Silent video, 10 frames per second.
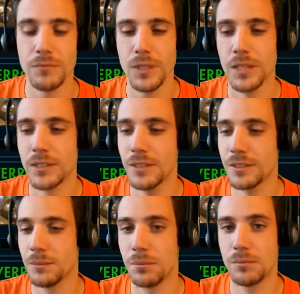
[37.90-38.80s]
Qu'est-ce qui
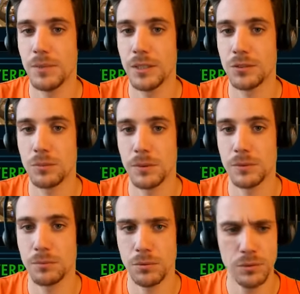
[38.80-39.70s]
peut mal se passer
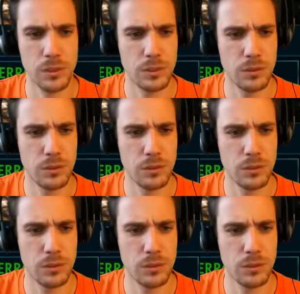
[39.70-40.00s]
Pourquoi il C'est pas